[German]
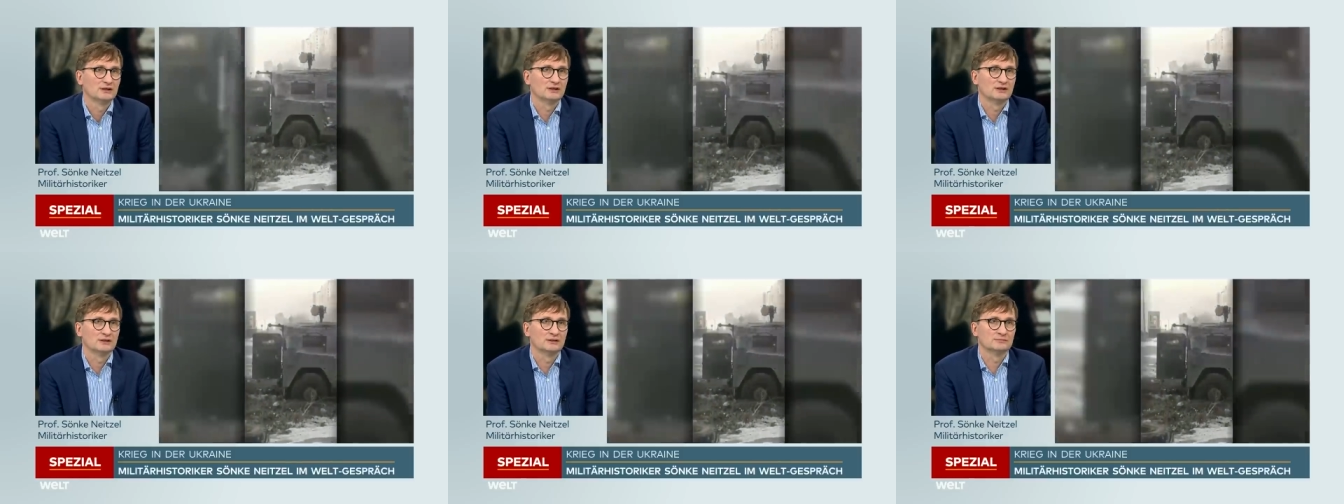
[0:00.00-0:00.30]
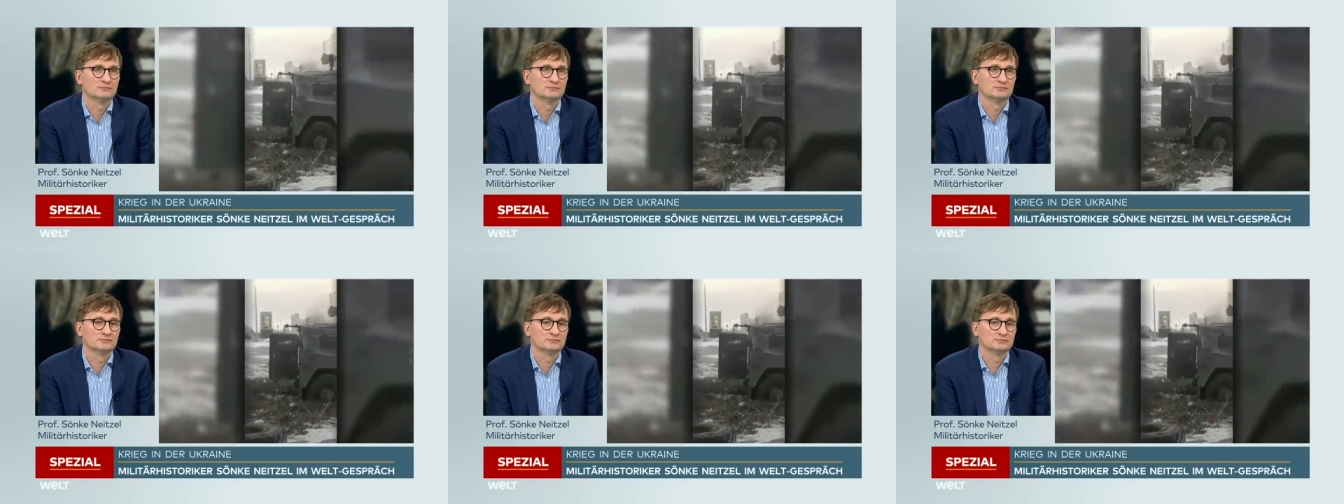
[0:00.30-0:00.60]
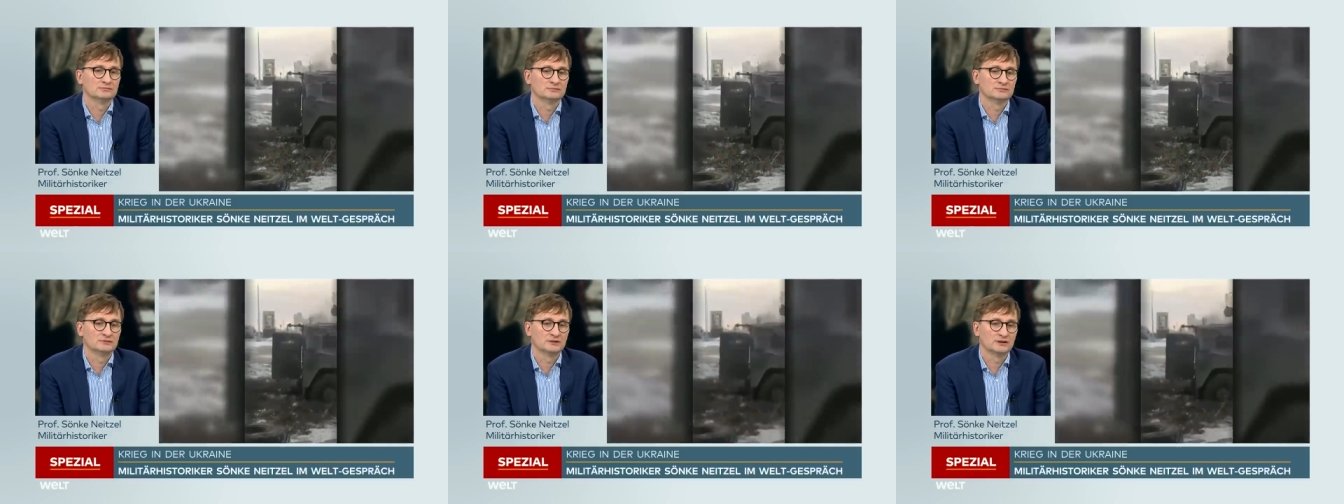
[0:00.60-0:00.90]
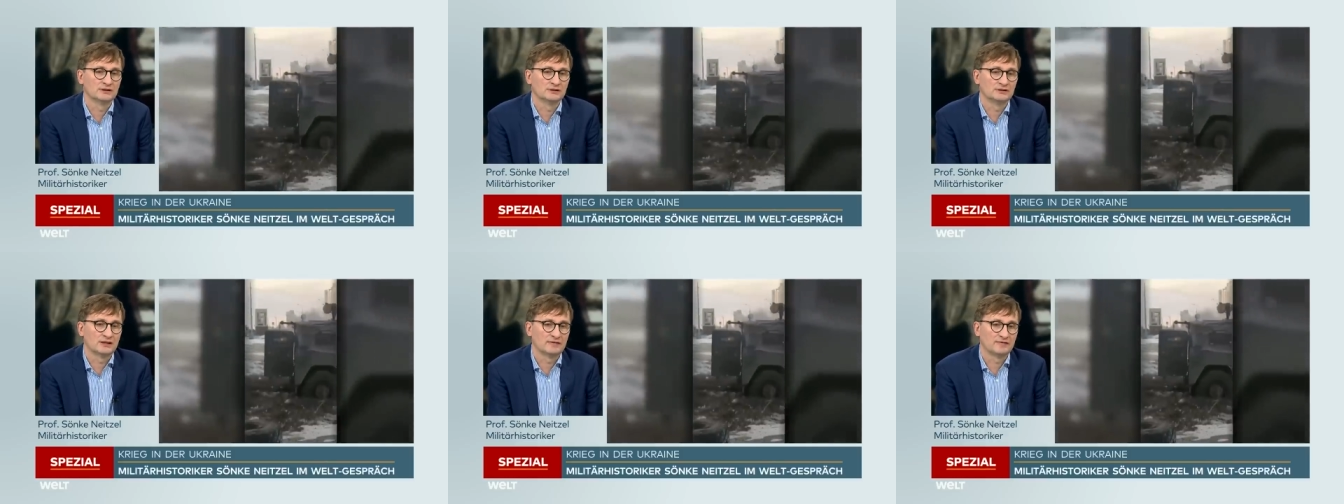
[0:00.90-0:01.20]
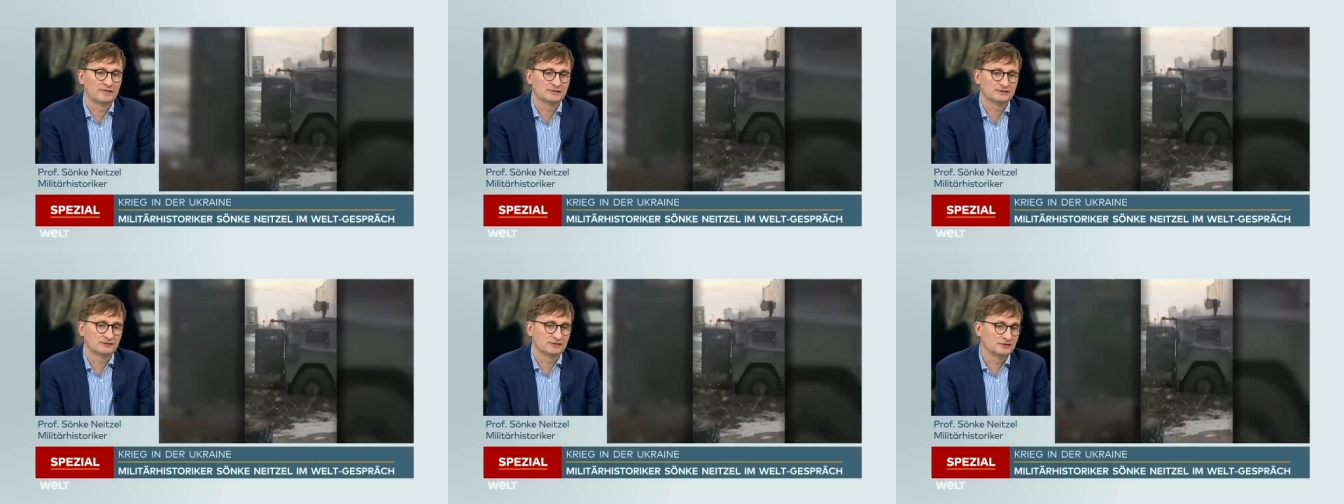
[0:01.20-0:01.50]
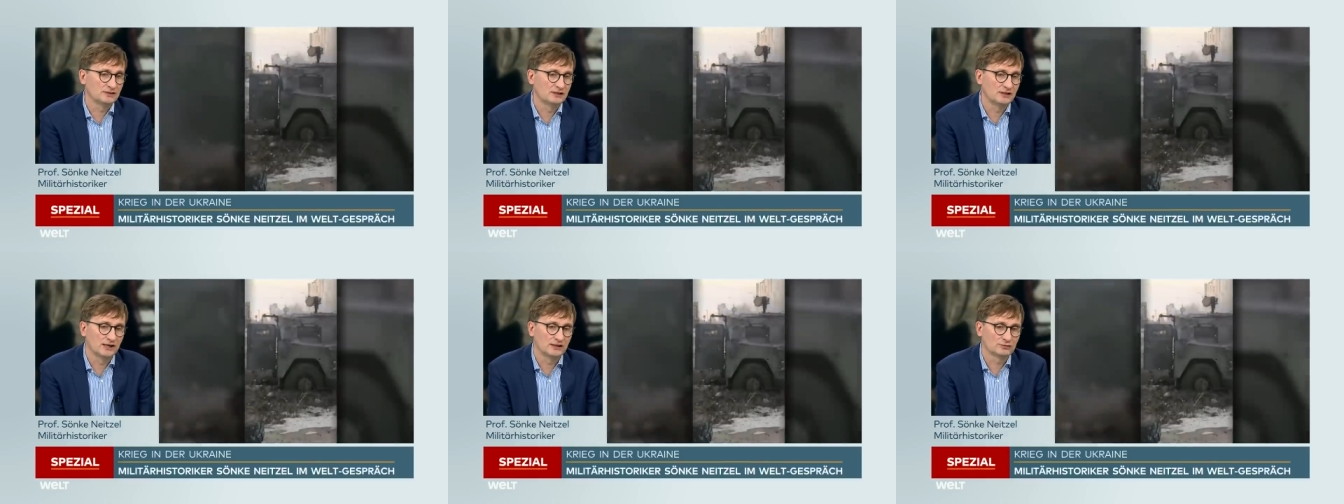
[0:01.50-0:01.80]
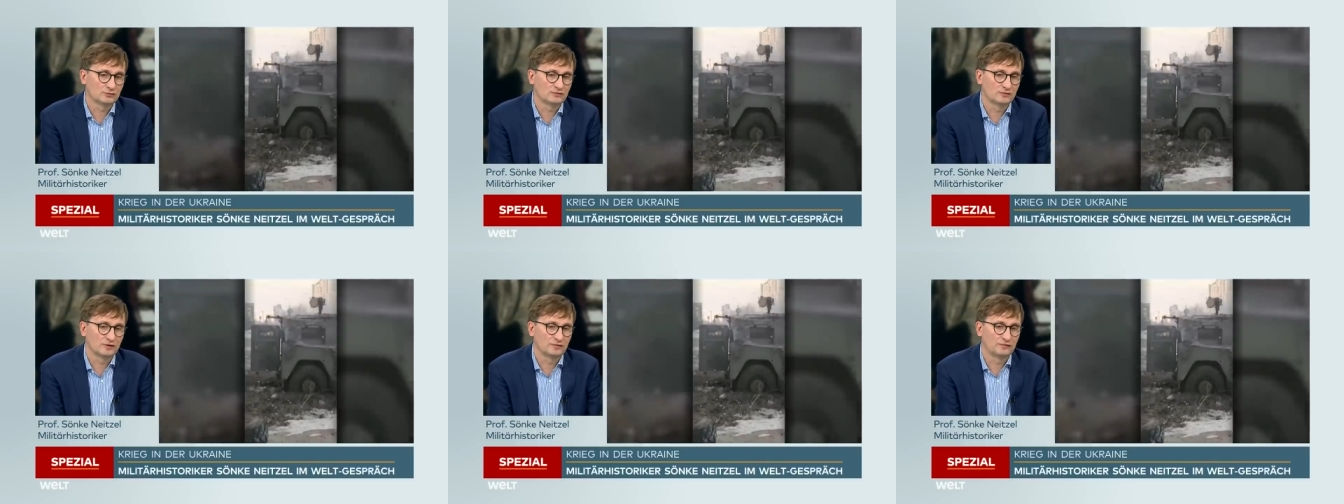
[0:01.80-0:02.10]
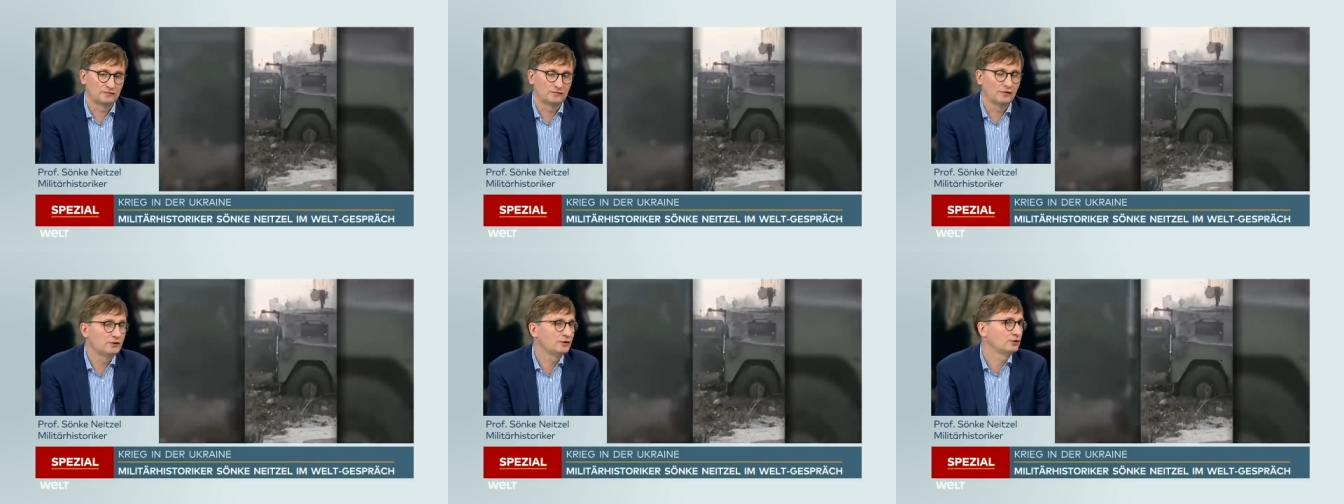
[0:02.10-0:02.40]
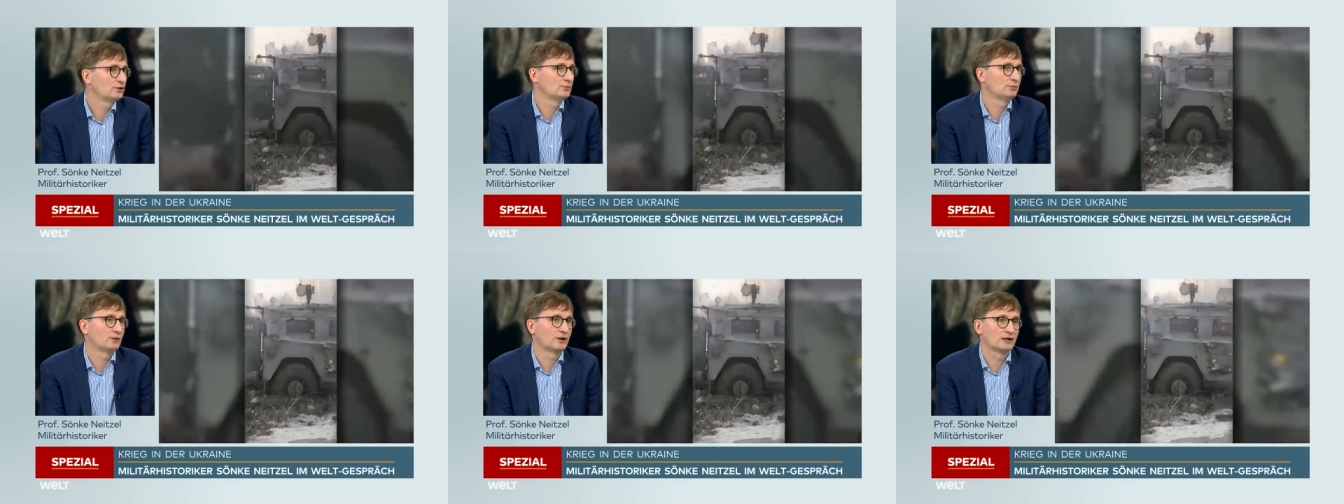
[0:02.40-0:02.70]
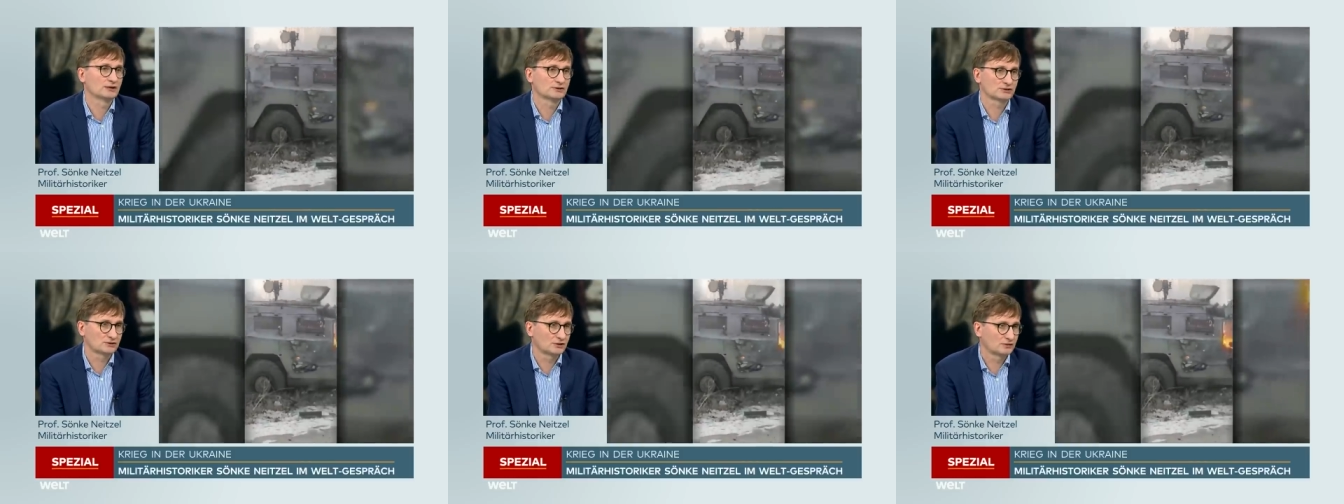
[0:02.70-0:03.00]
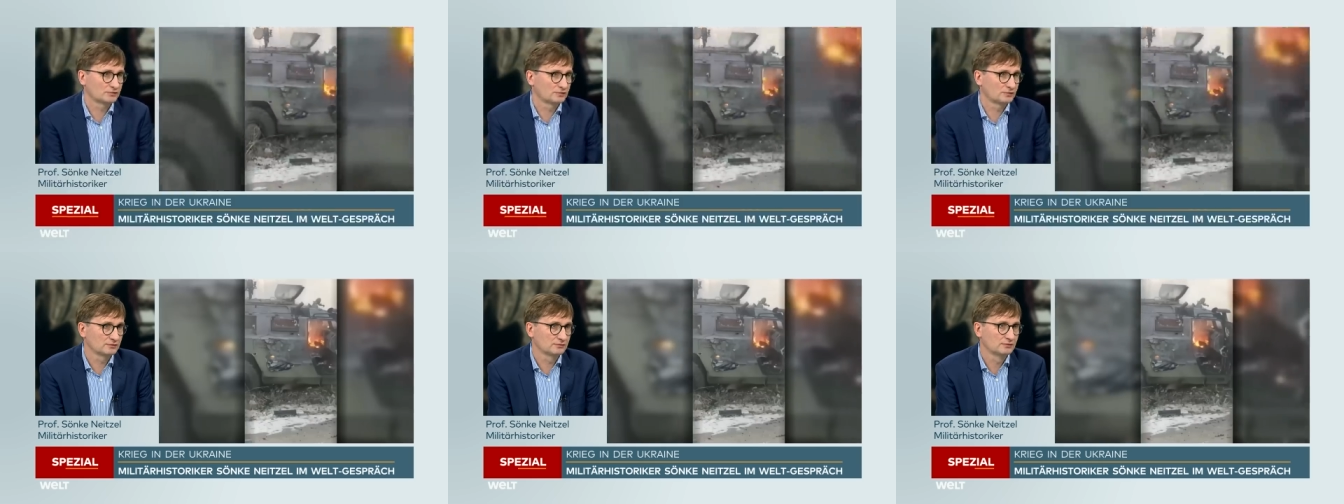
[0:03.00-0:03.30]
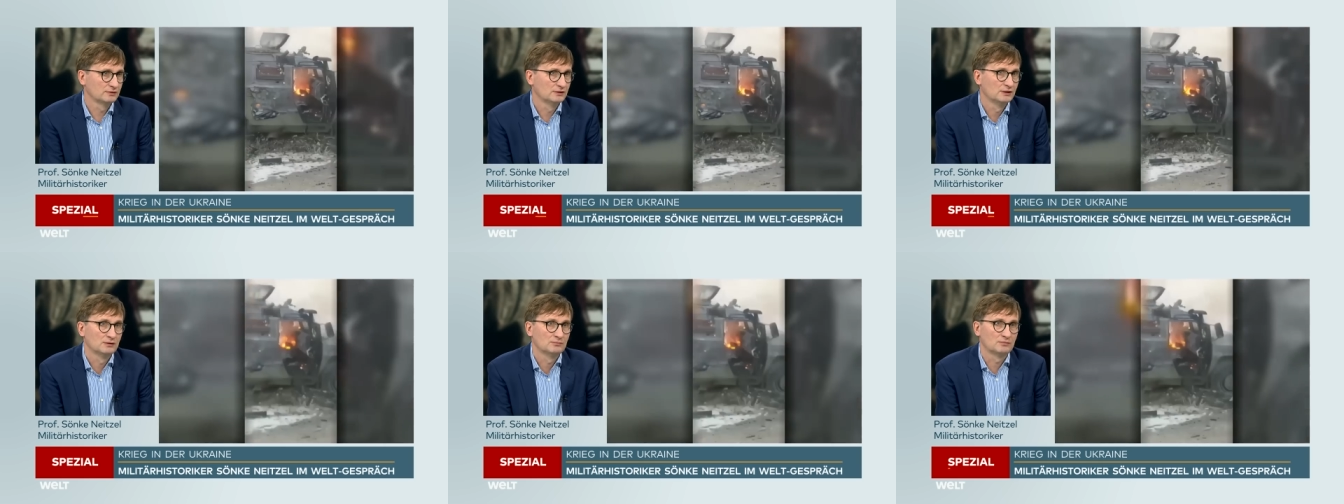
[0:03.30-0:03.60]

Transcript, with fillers: ähm, äh, der Westen, die NATO war völlig überrascht davon.